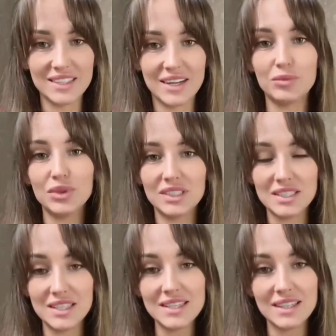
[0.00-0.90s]
работа
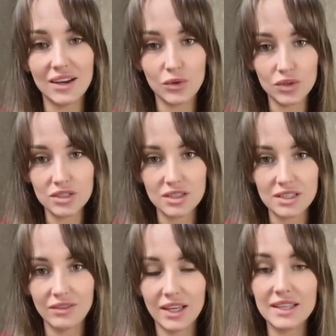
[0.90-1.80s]
здесь для хостес
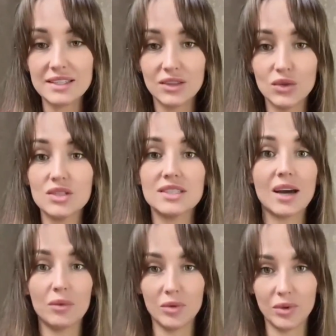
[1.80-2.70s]
является одной из
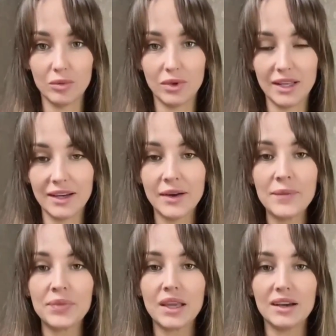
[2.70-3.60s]
самых прибыльных
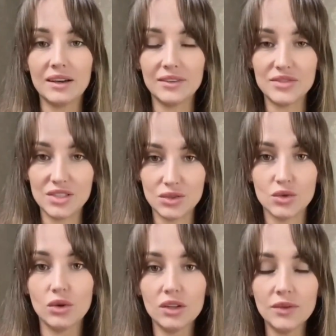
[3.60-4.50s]
э, в
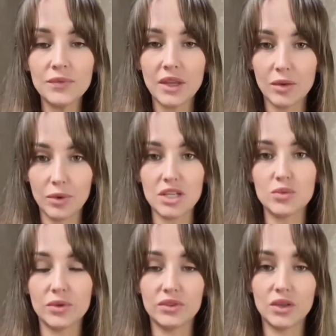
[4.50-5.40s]
сезон, опять же
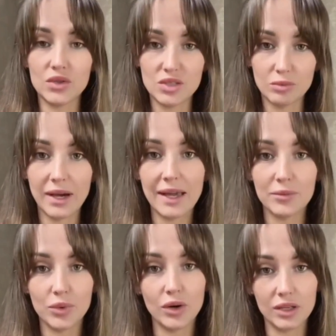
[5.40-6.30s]
повторюсь, с мая
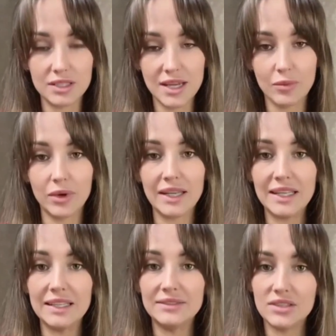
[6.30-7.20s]
по октябрь
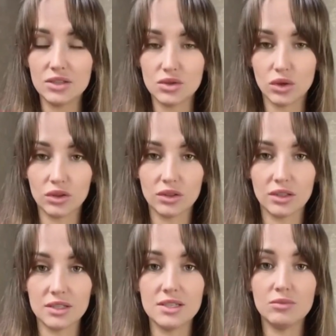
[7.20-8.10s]
и сезон
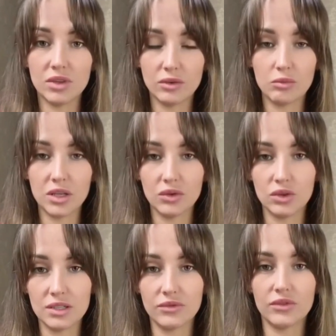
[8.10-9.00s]
зимнего
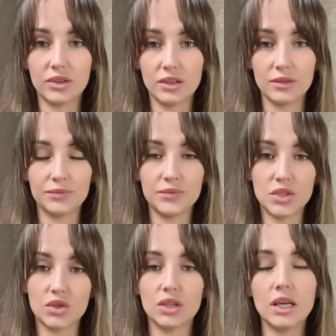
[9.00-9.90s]
периода, в
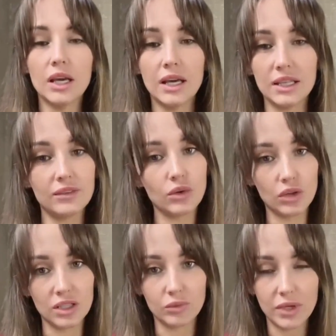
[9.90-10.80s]
сезон
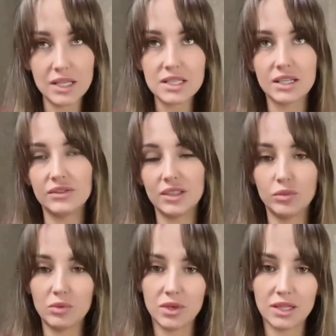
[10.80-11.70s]
новогодних праздников, это
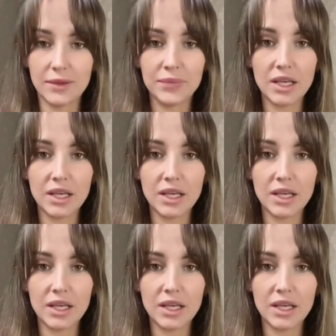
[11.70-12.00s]
примерно